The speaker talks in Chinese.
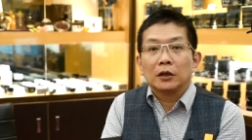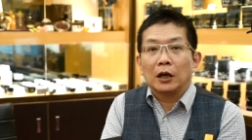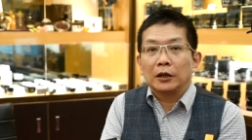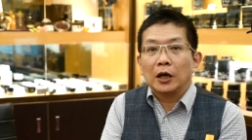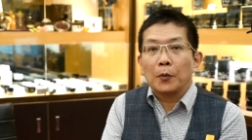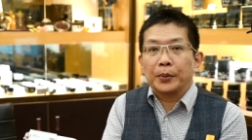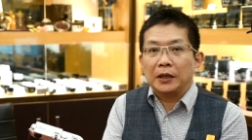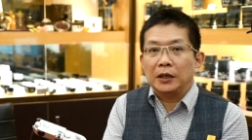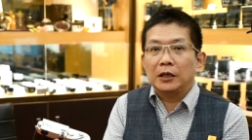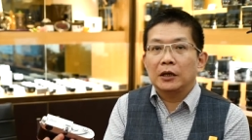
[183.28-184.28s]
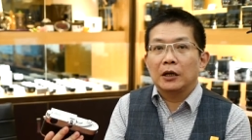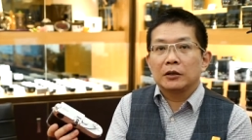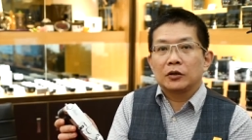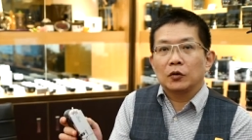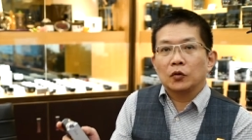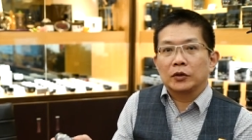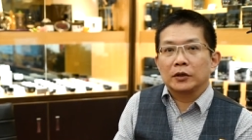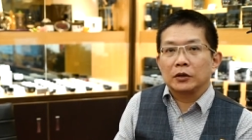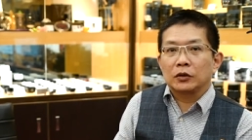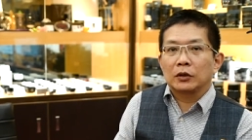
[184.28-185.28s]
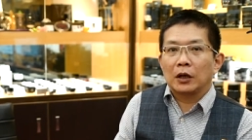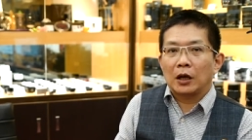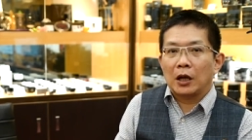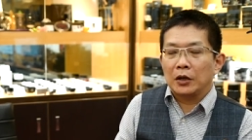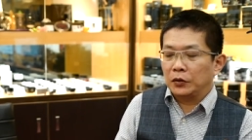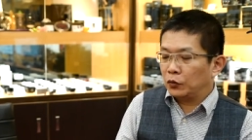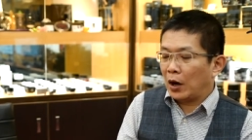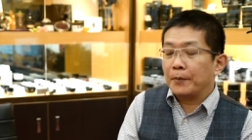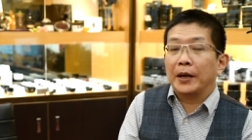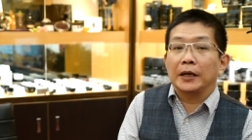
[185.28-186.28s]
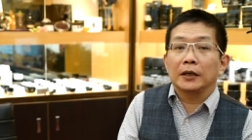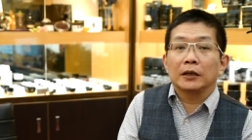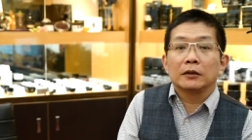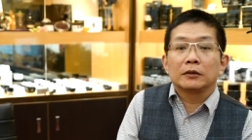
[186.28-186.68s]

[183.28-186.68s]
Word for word: 啊，那个比例呢就是很完美的。